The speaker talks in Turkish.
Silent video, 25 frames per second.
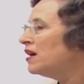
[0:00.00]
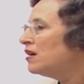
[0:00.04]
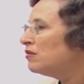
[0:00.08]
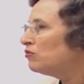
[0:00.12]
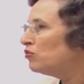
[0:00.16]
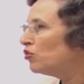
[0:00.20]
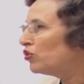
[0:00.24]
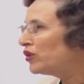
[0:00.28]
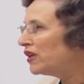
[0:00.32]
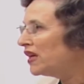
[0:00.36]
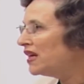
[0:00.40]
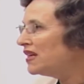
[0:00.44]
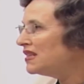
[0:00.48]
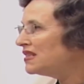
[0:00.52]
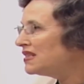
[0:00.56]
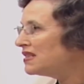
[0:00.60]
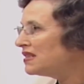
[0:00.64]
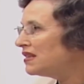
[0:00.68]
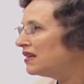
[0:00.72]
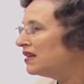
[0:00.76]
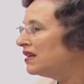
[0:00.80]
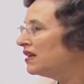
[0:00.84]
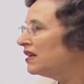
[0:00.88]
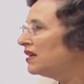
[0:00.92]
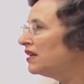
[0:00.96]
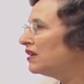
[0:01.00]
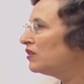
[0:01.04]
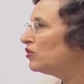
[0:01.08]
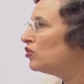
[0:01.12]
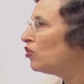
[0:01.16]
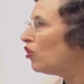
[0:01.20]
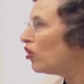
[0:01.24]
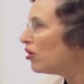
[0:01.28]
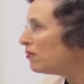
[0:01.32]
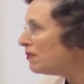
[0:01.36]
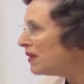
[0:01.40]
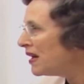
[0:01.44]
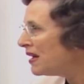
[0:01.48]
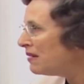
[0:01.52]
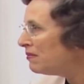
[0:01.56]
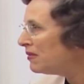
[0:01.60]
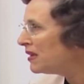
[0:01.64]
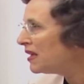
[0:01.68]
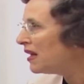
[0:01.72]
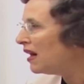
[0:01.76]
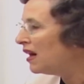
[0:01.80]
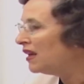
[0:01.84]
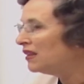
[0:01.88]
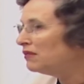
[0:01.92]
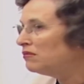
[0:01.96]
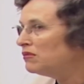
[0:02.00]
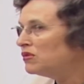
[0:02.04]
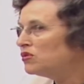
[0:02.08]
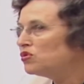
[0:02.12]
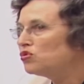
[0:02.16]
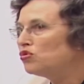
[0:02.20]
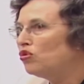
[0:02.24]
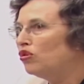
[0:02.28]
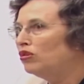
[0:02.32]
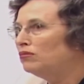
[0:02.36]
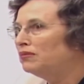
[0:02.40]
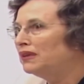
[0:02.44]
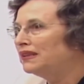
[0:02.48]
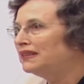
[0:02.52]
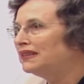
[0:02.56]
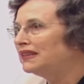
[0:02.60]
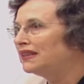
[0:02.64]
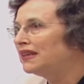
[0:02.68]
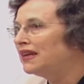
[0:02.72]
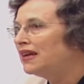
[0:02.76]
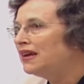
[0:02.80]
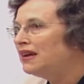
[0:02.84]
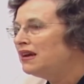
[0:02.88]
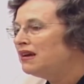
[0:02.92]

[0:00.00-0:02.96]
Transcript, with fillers: bu kez e, görme imkanımız olmadı.